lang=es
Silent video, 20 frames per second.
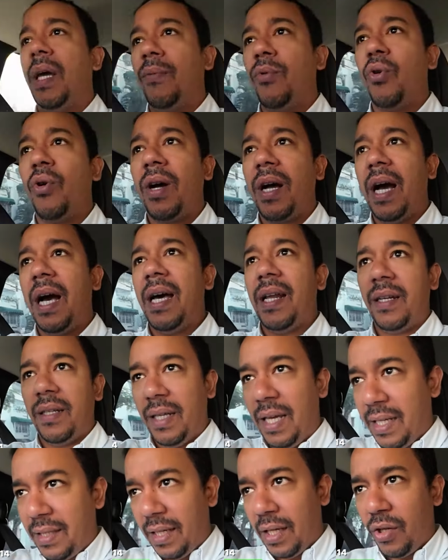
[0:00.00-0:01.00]
evocar
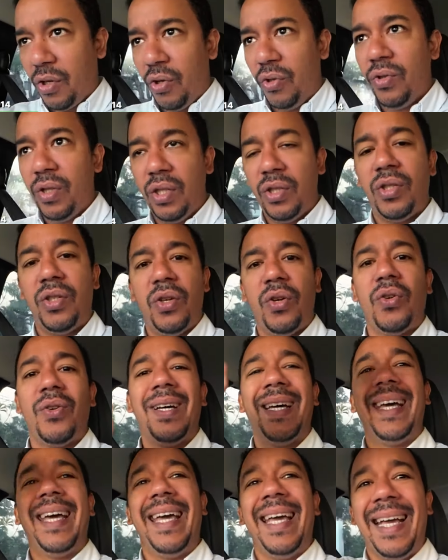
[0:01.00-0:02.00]
esa
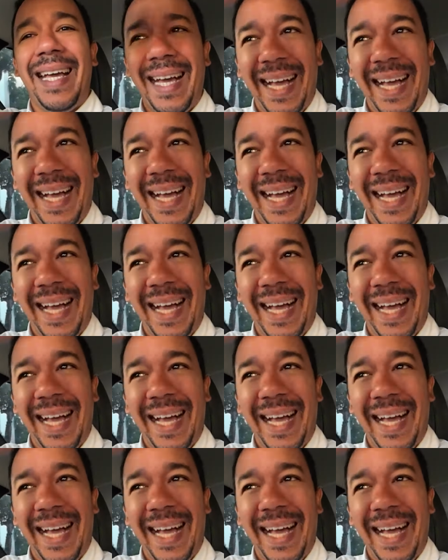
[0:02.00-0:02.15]
condición en